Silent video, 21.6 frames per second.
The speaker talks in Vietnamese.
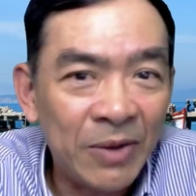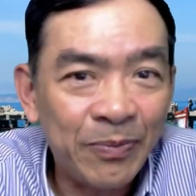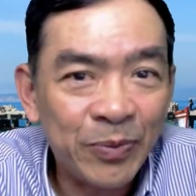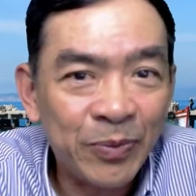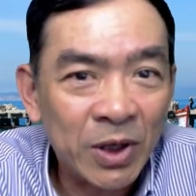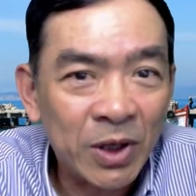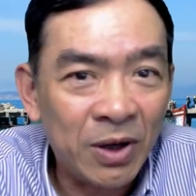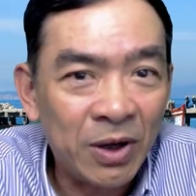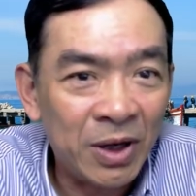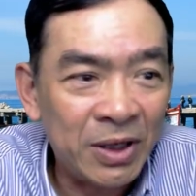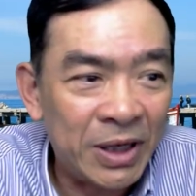
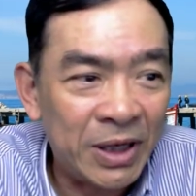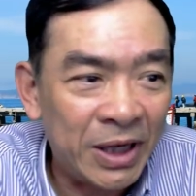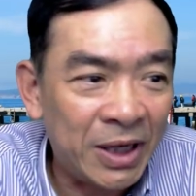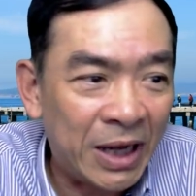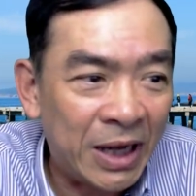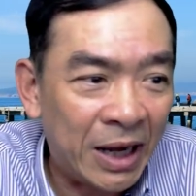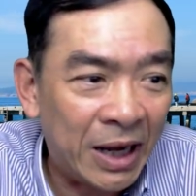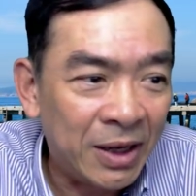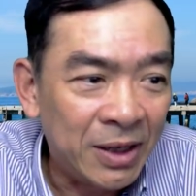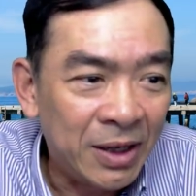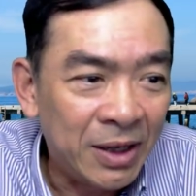có khi
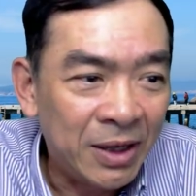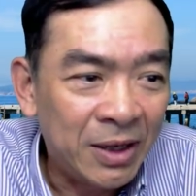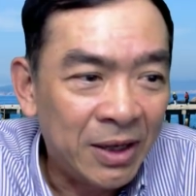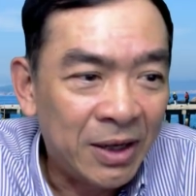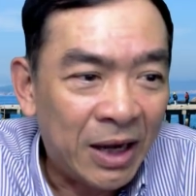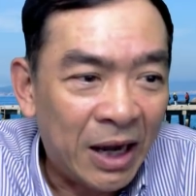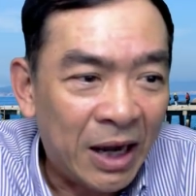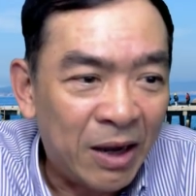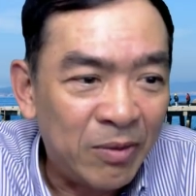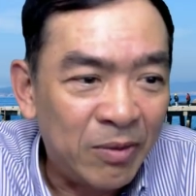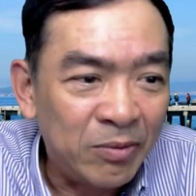là
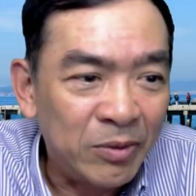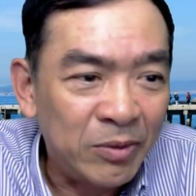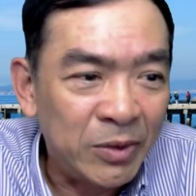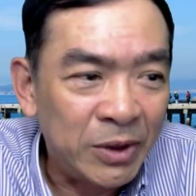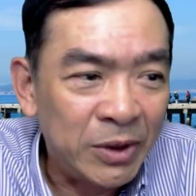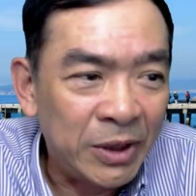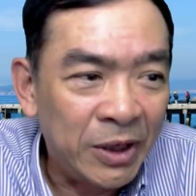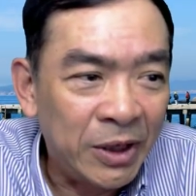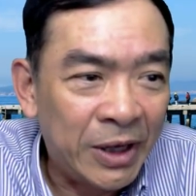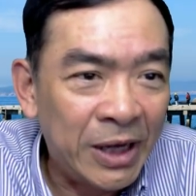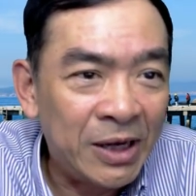um,
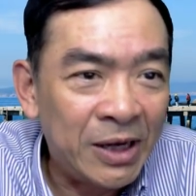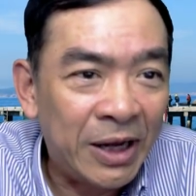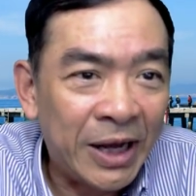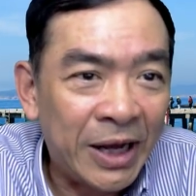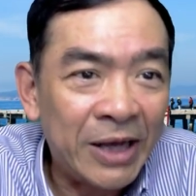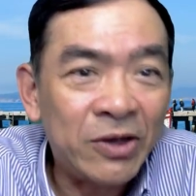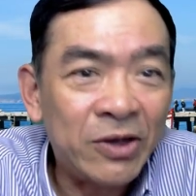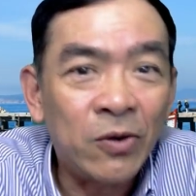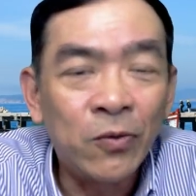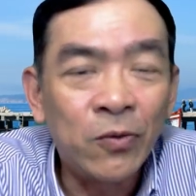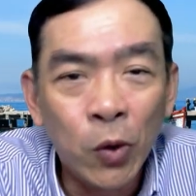nhiều khi là nghe
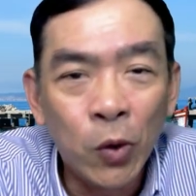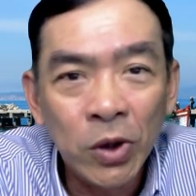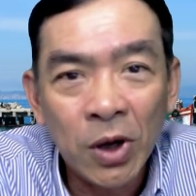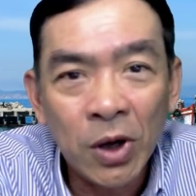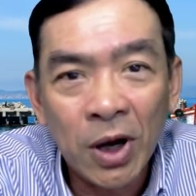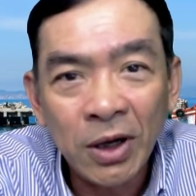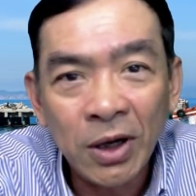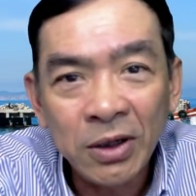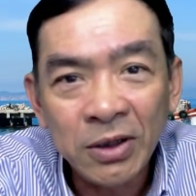cho vui thôi